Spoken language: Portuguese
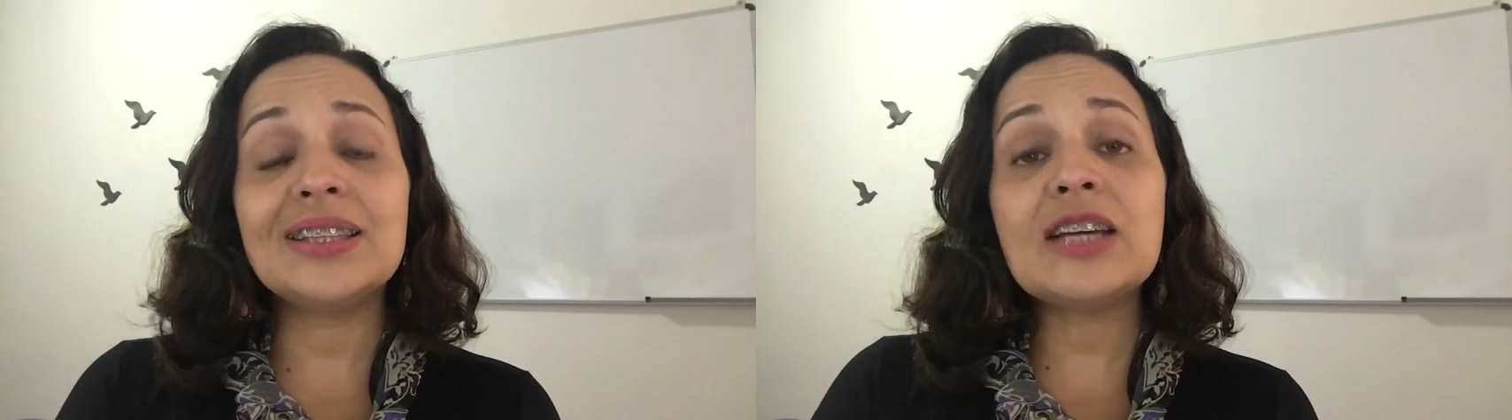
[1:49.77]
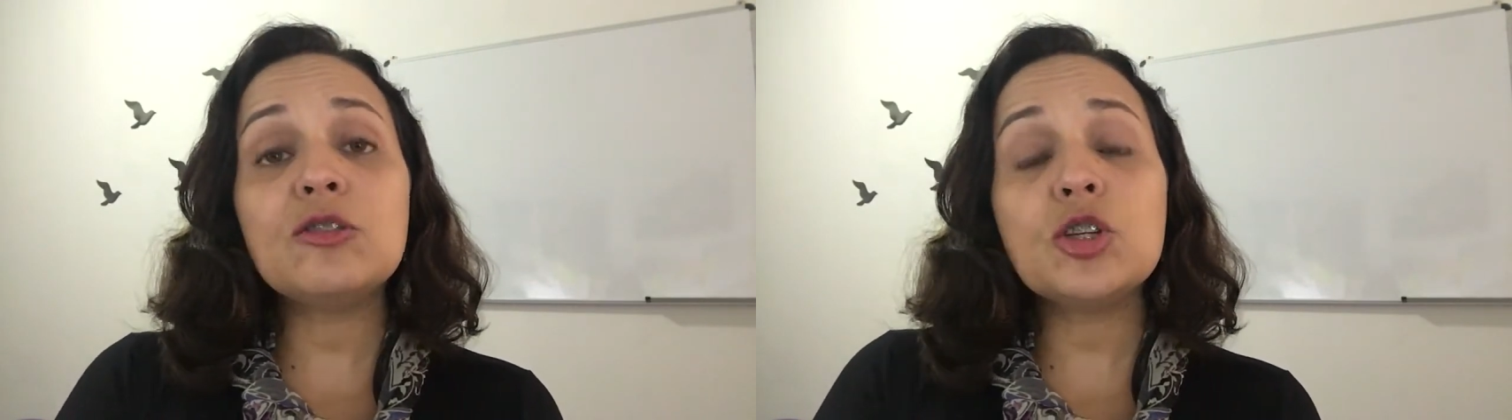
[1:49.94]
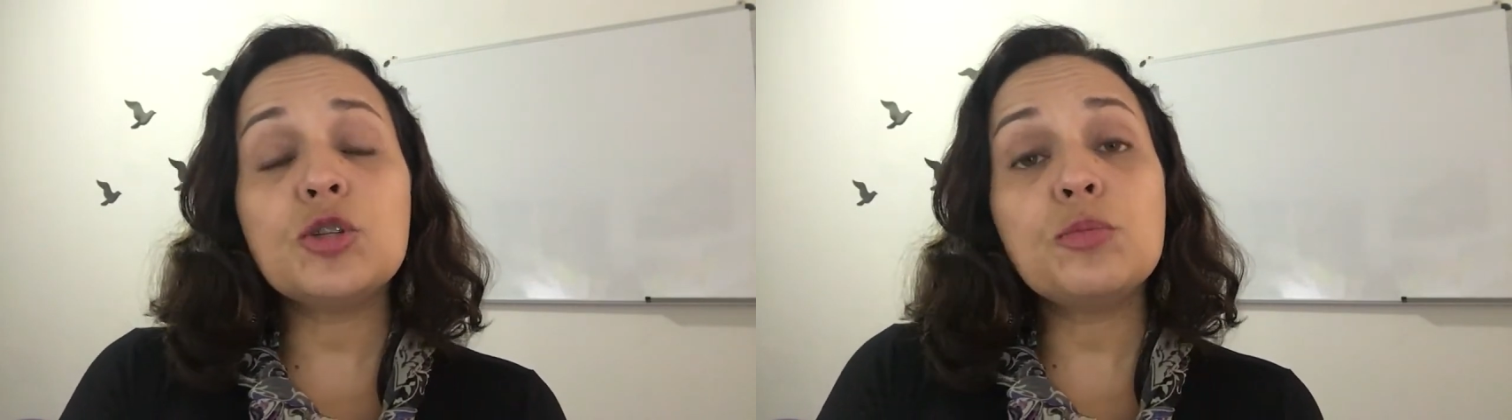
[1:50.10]
da
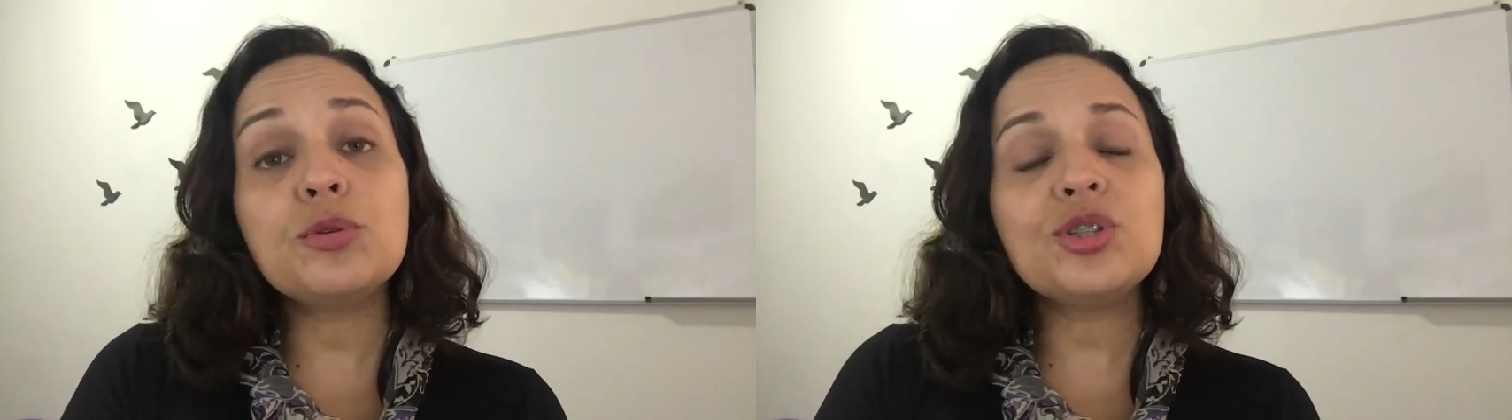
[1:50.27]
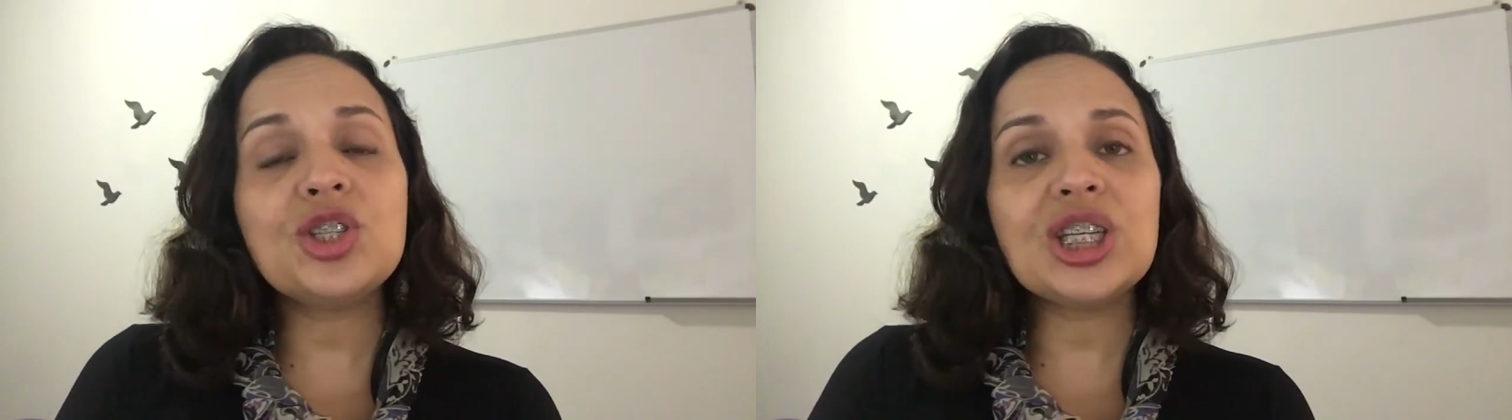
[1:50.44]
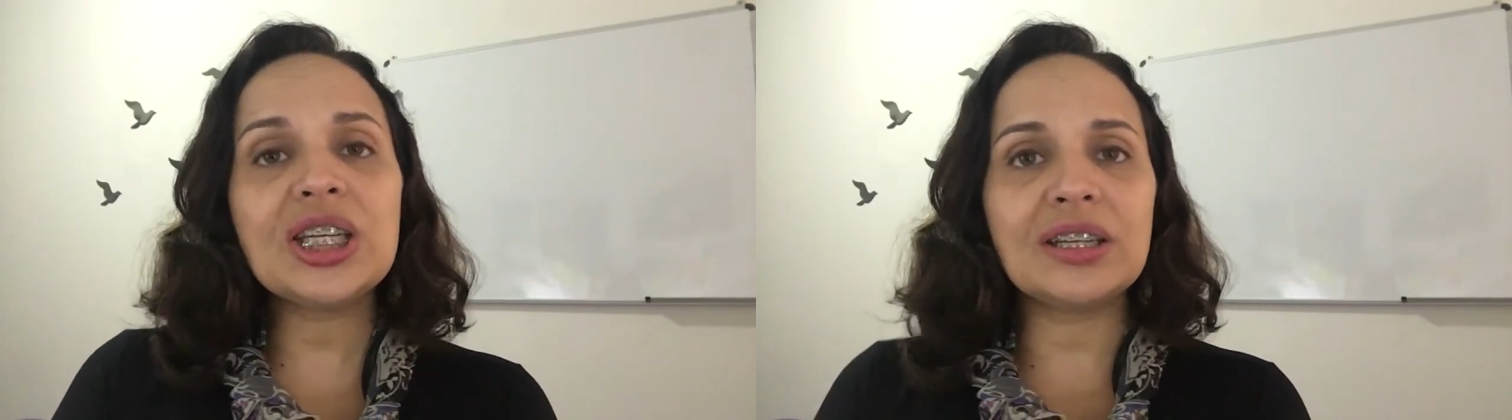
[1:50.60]
noite por
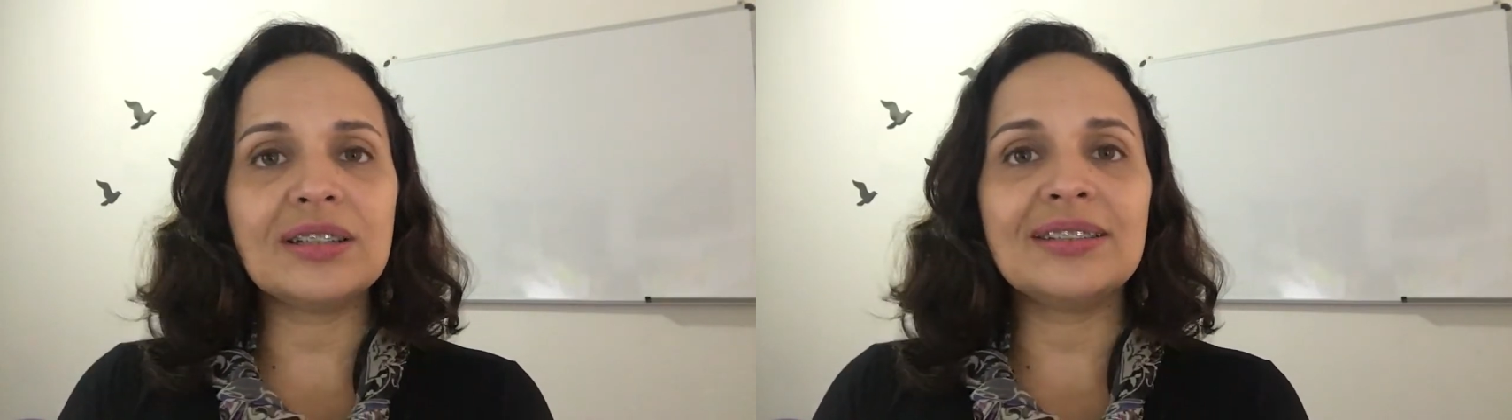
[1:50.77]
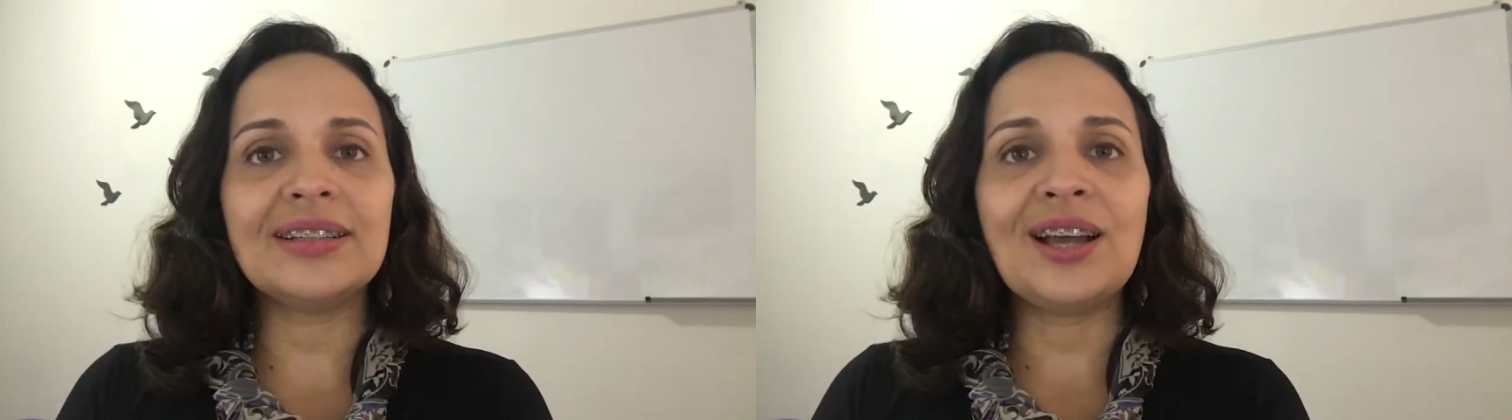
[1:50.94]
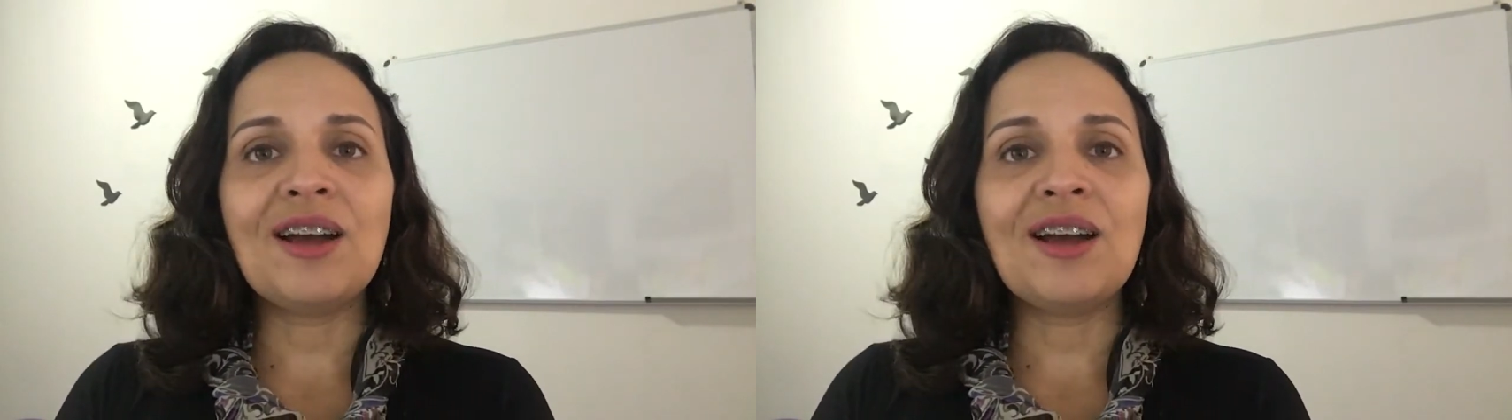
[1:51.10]
dia.